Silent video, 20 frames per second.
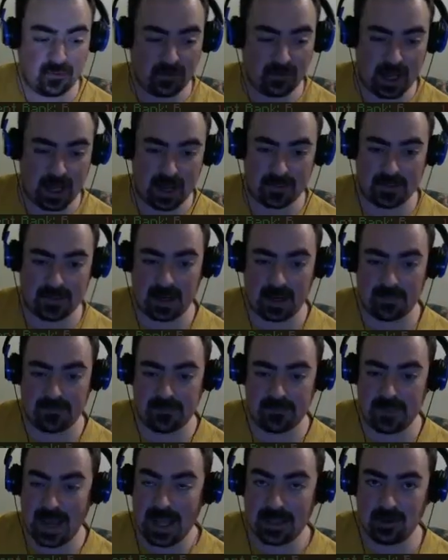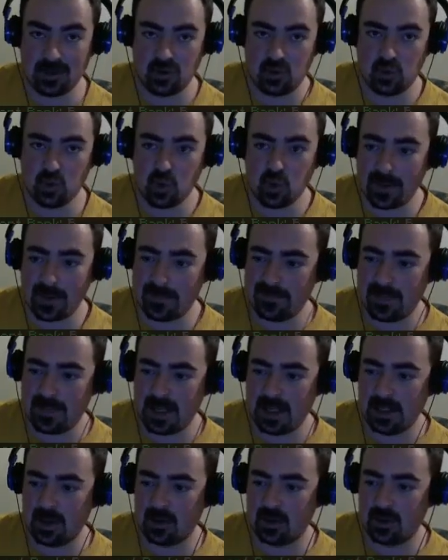camera ben 2
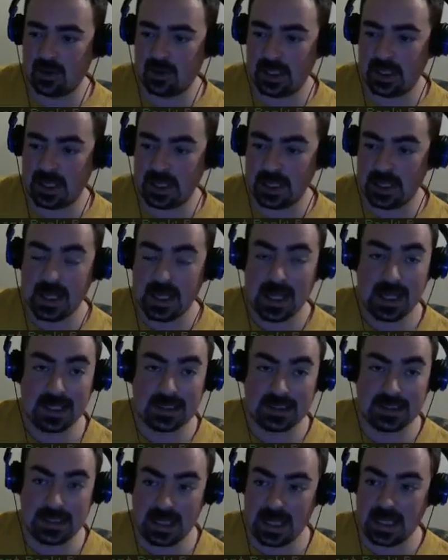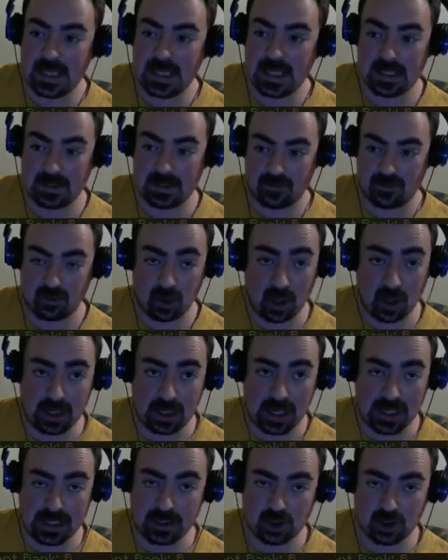bilioni di
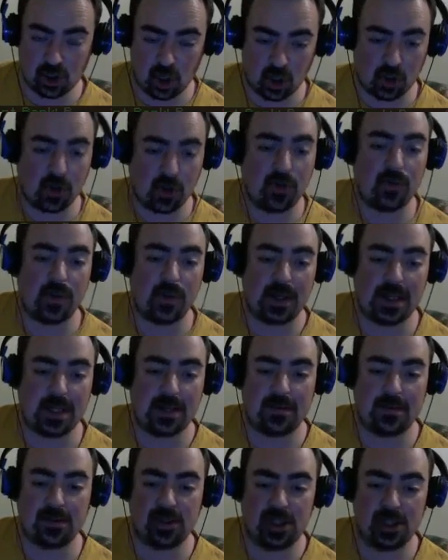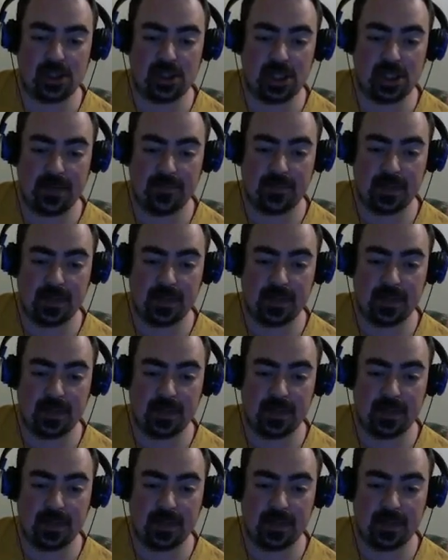dollari in gioco. Quindi GG,